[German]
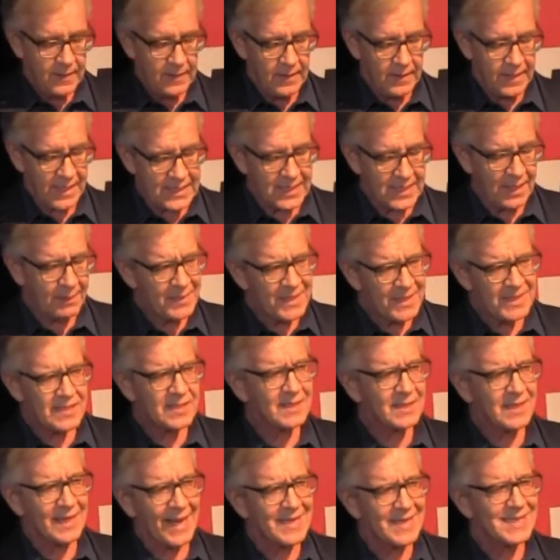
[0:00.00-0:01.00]
und deshalb
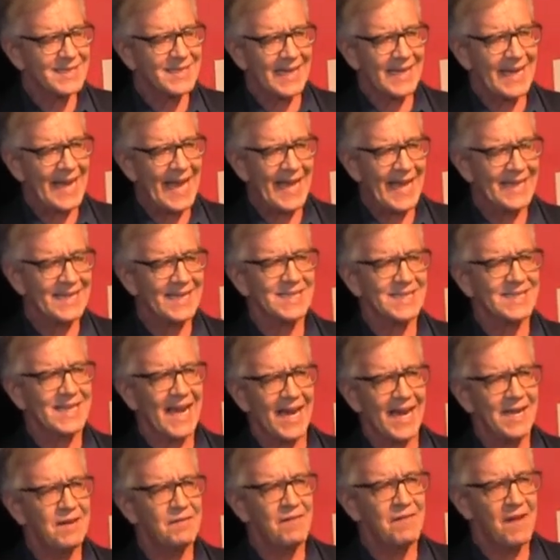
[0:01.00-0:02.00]
ist ganz klar, dass
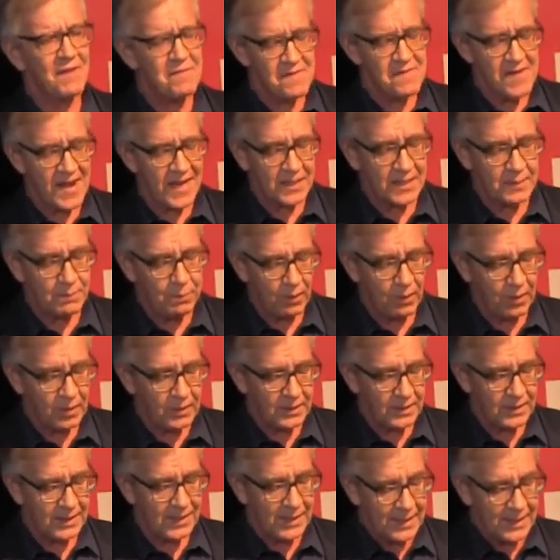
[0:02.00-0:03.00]
keine
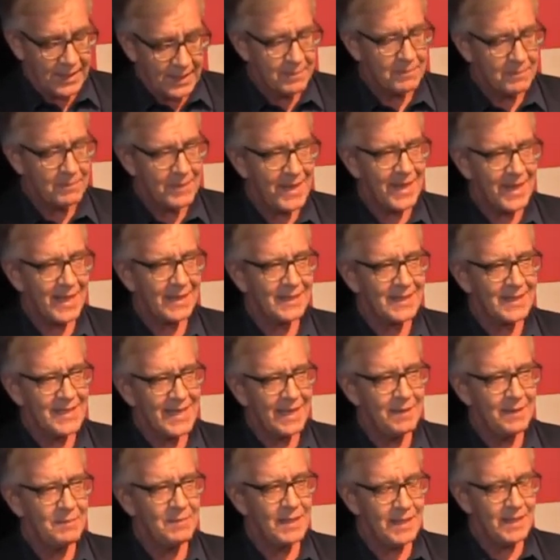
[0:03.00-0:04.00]
Waffenexporte mehr
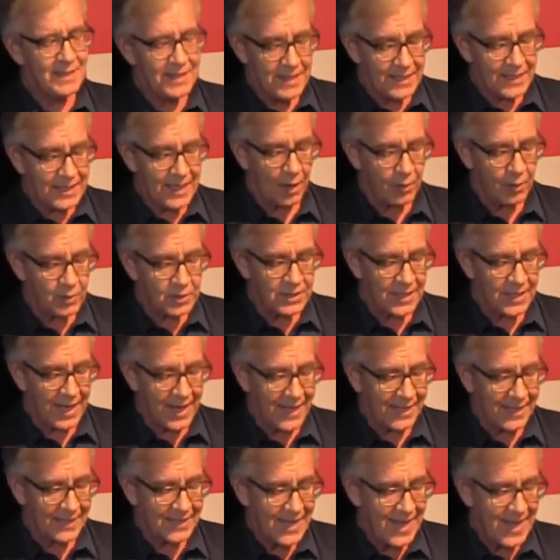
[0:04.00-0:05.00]
genehmigen nicht
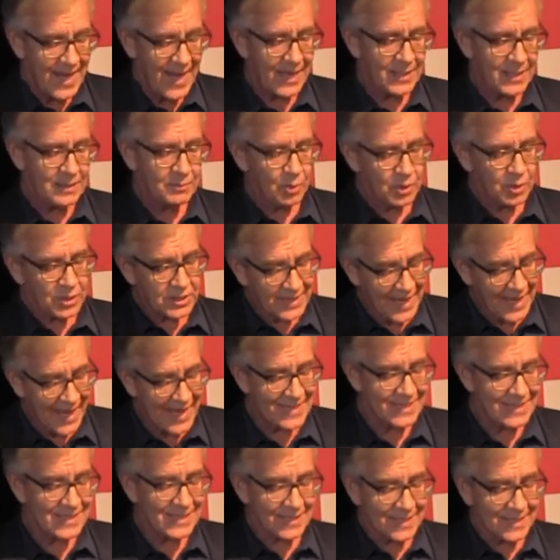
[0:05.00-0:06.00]
ausreicht. Es muss
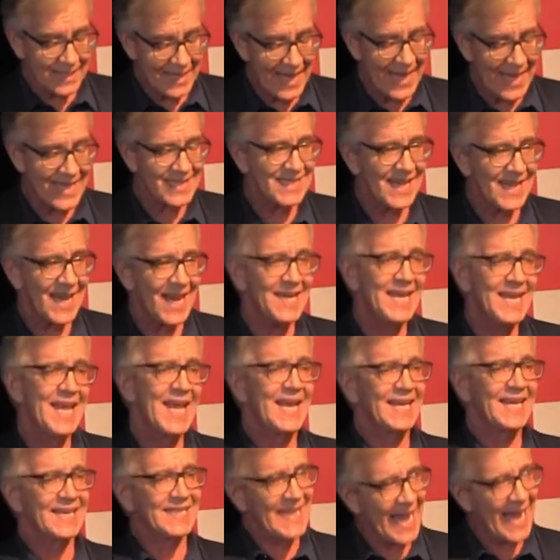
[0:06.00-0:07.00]
ganz klar sein,
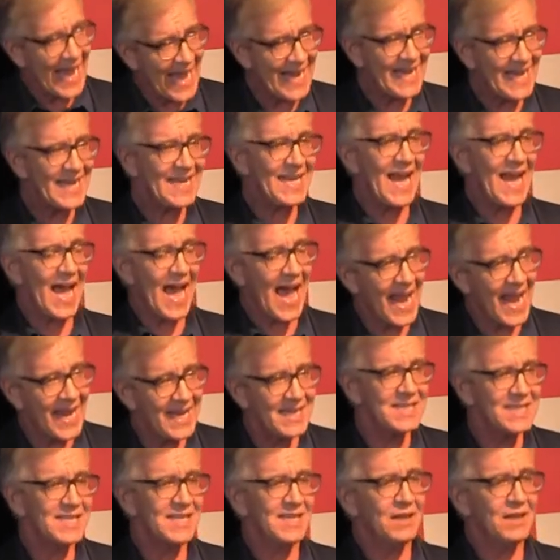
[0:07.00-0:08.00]
keine
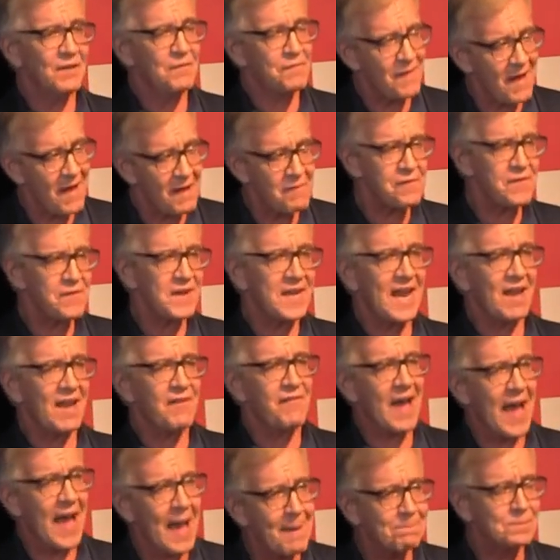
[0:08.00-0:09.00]
einzige Waffe
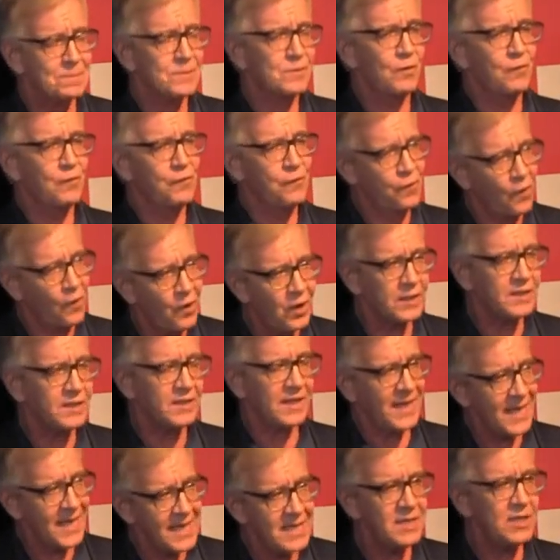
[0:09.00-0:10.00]
darf ab sofort
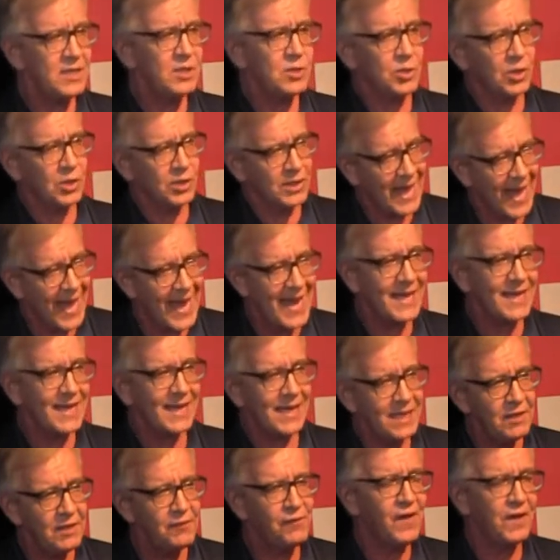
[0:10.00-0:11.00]
in die Türkei
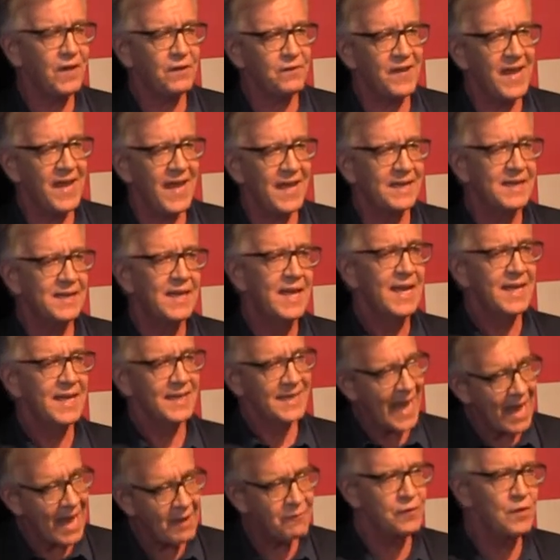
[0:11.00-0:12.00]
geliefert werden.
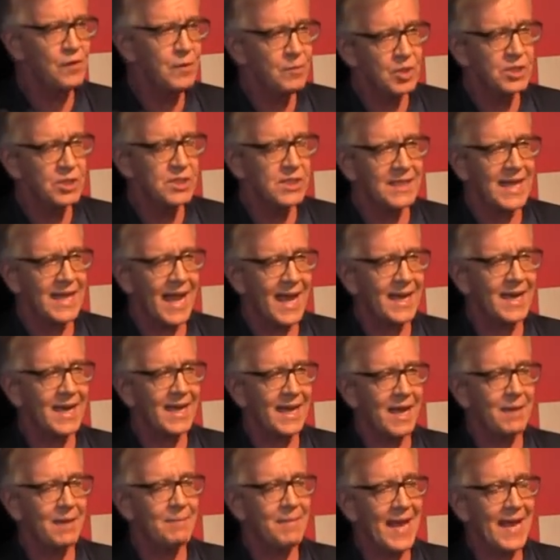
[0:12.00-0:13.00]
Dafür muss sich
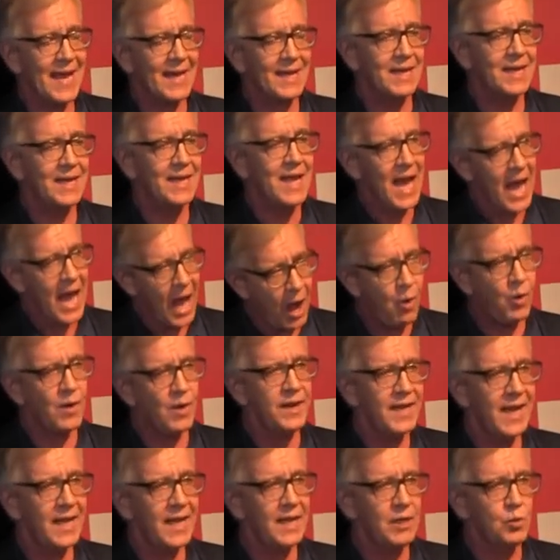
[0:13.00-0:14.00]
Angela Merkel auch
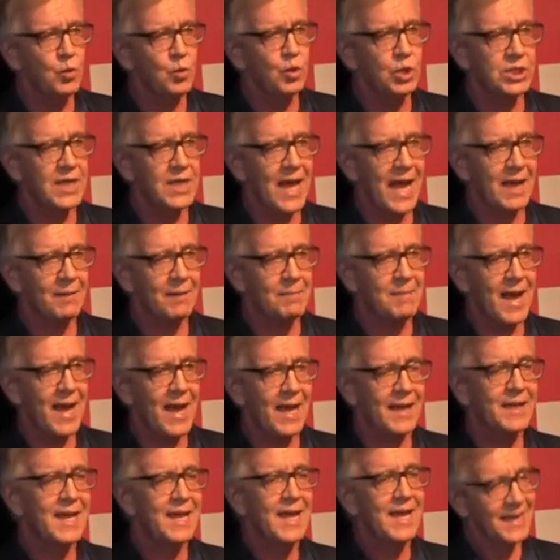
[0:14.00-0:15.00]
in der EU stark
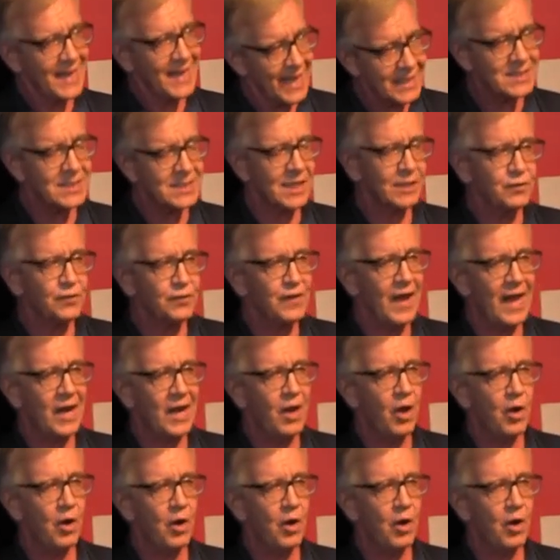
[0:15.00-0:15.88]
machen, dass das für alle